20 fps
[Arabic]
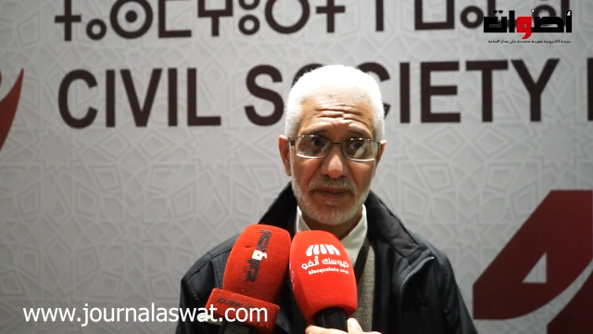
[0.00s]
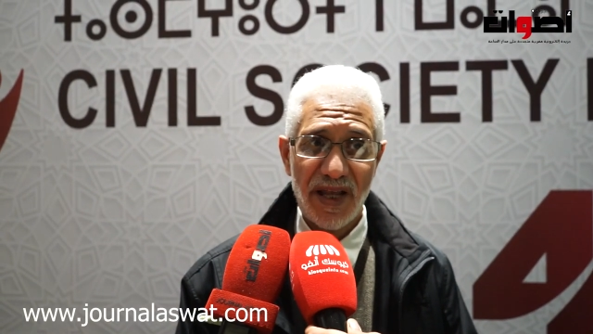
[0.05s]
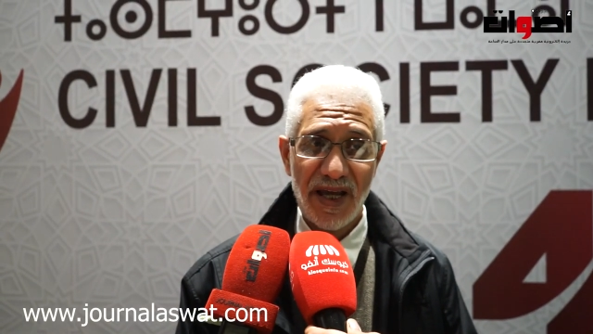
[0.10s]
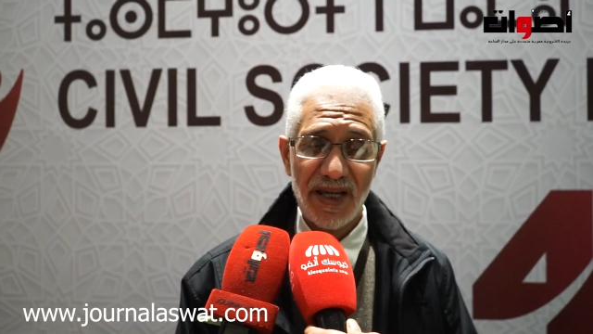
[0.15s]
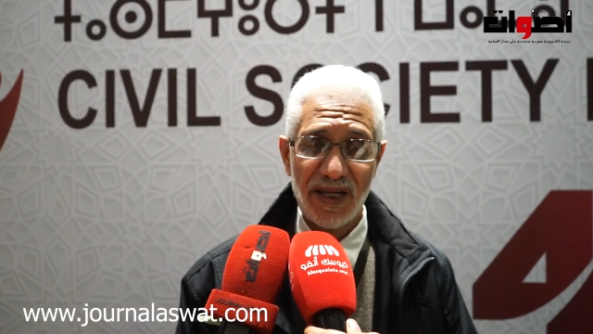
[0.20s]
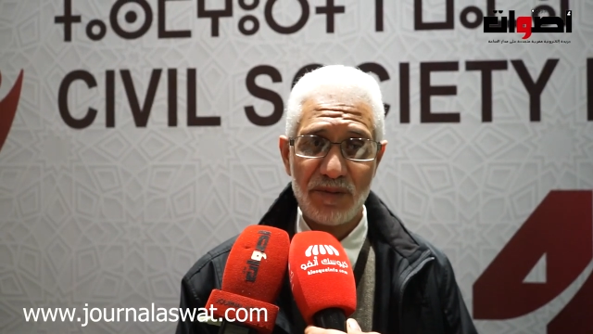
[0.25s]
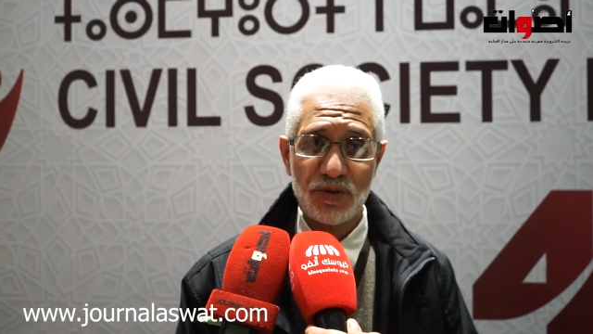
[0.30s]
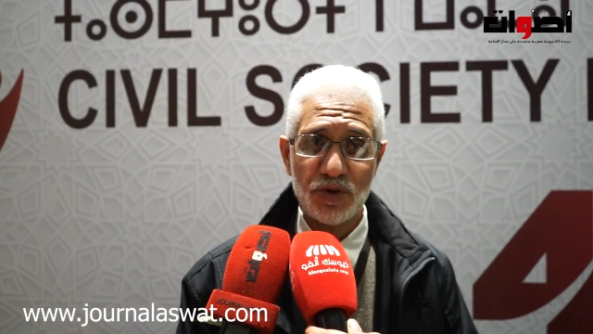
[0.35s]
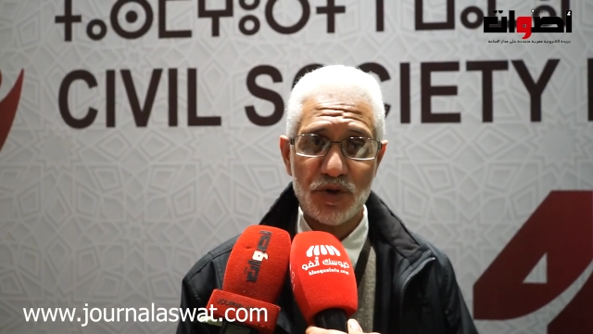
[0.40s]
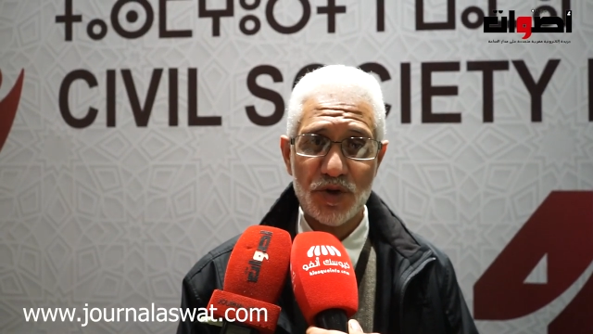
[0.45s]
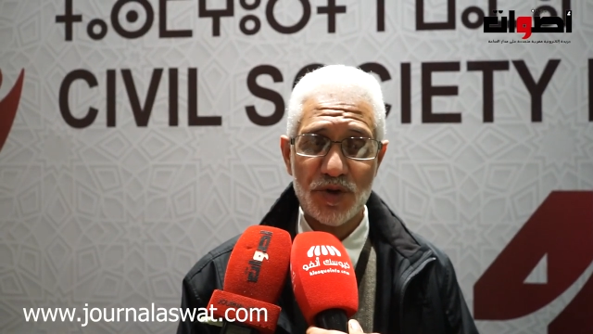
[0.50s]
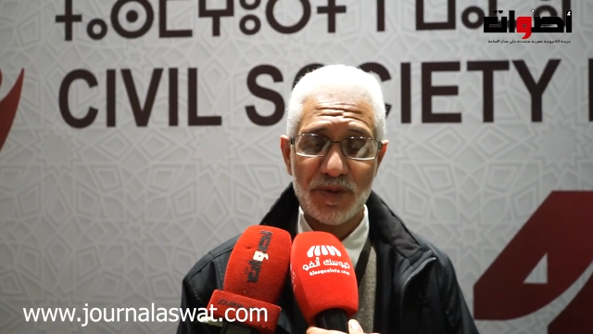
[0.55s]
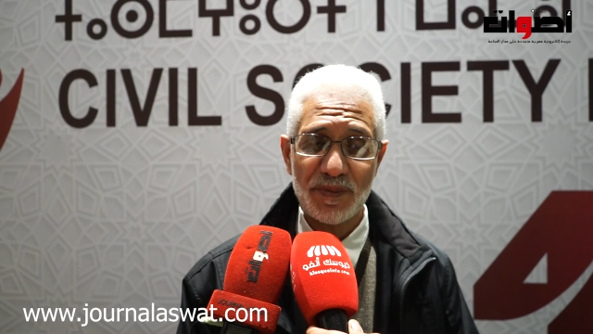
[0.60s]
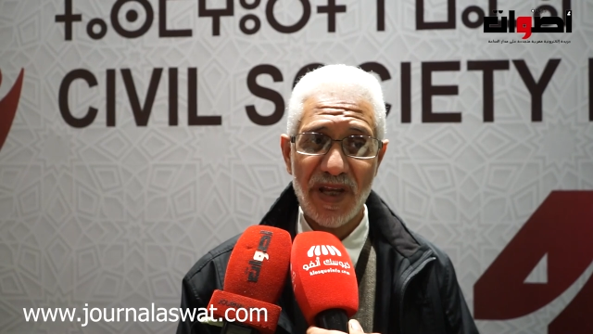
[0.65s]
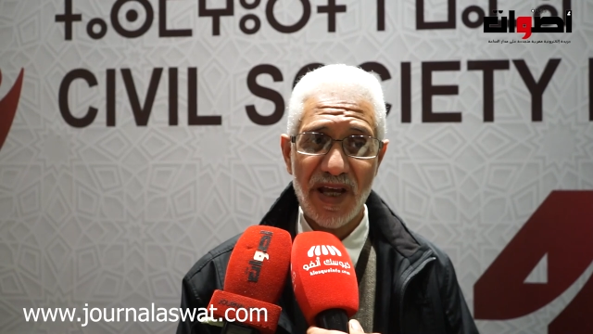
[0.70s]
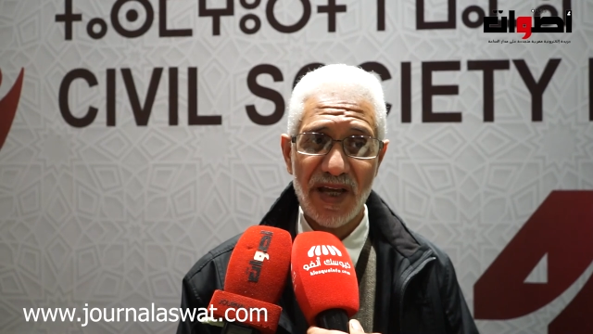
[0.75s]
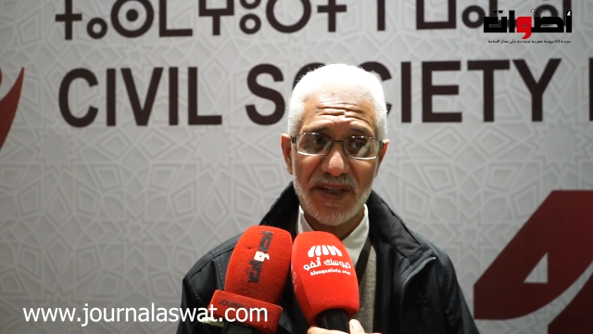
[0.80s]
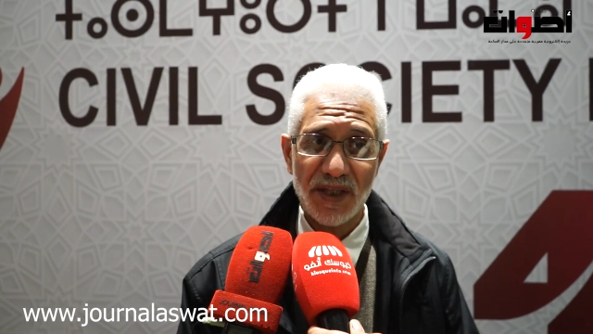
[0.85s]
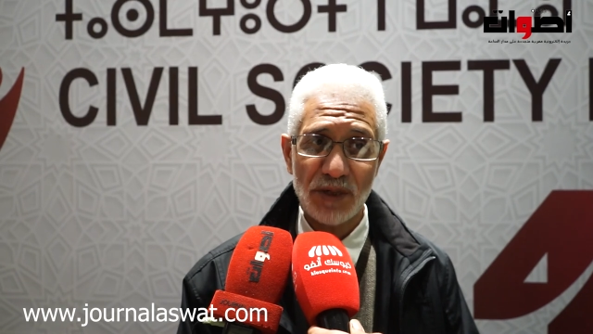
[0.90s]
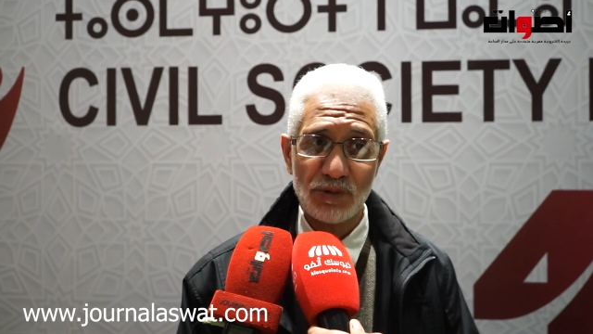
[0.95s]
العالم جزء
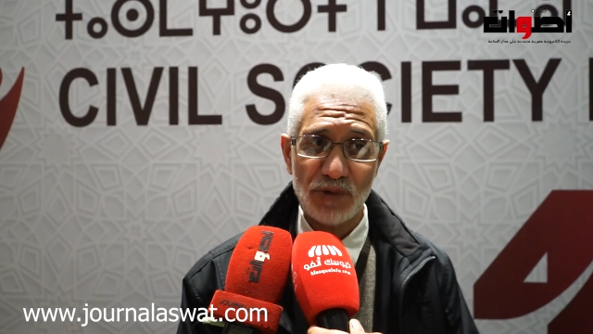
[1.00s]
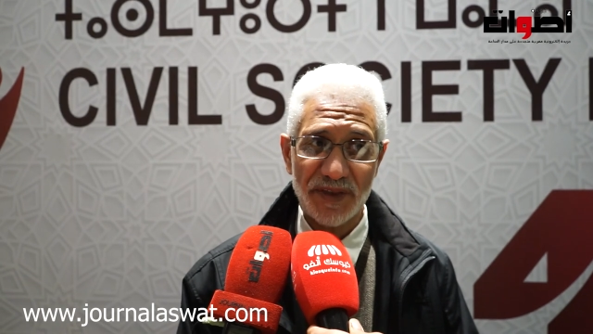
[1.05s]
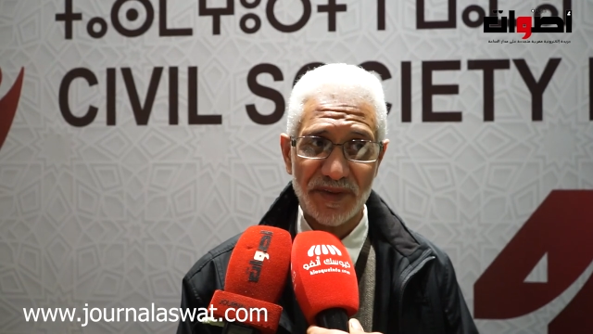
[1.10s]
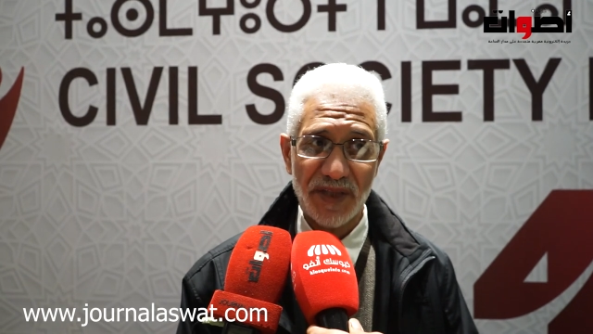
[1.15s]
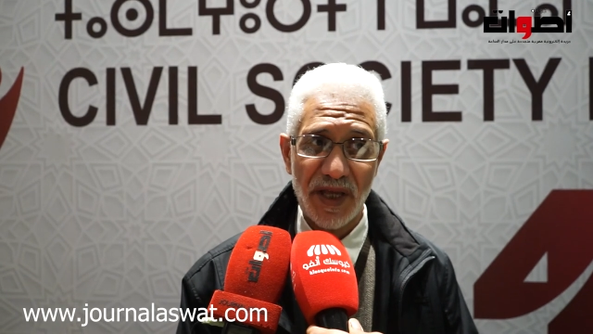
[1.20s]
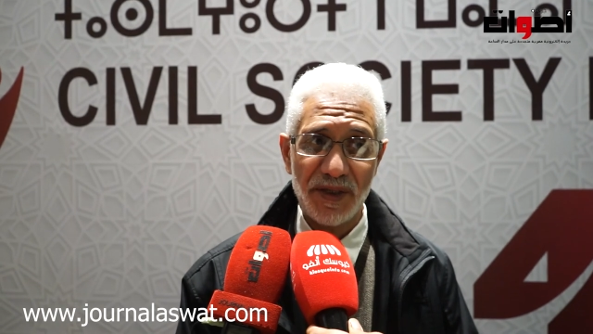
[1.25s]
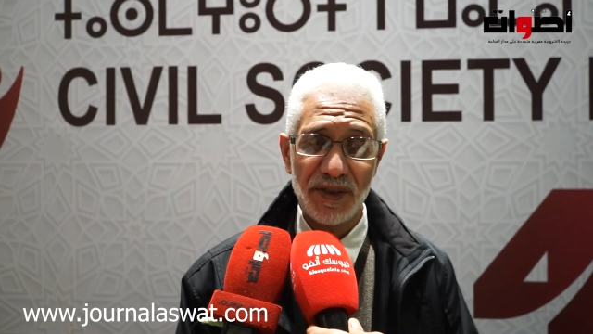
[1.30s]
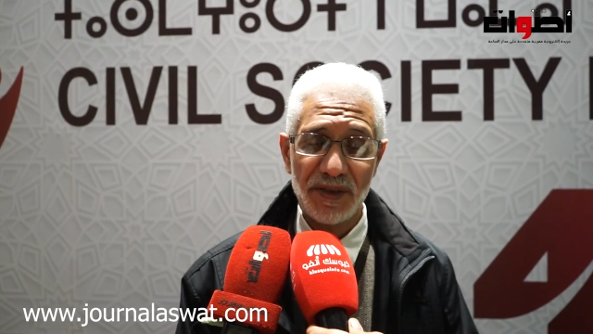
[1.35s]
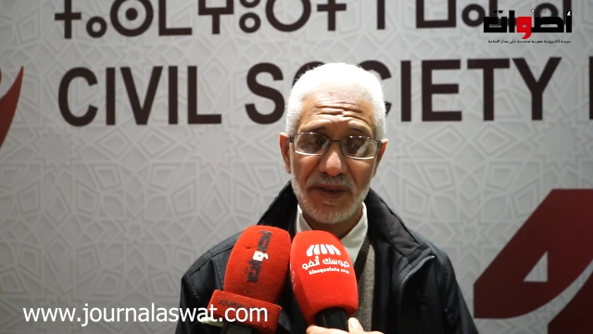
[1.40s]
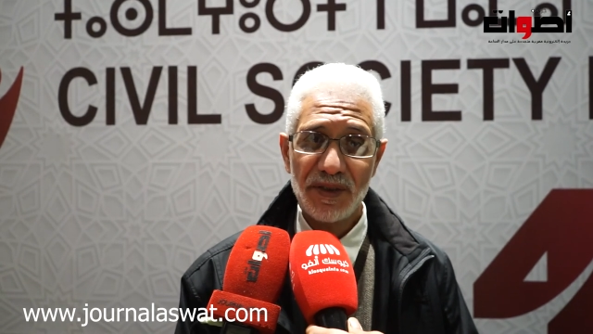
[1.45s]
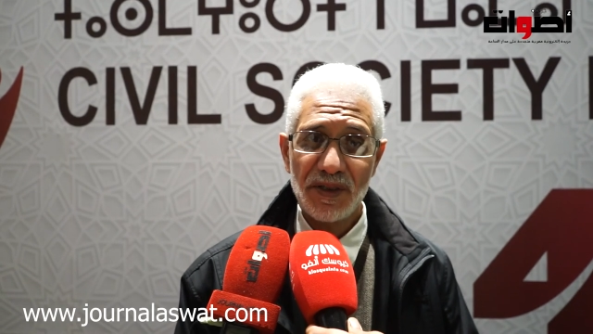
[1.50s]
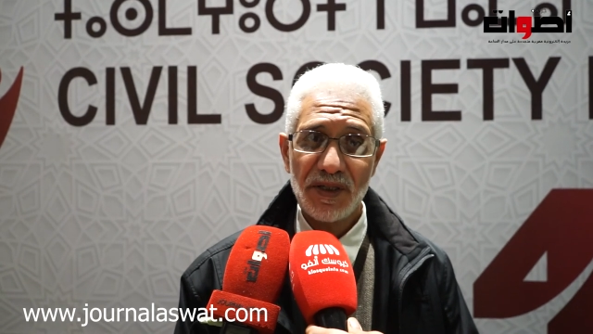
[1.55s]
من هذا الوطن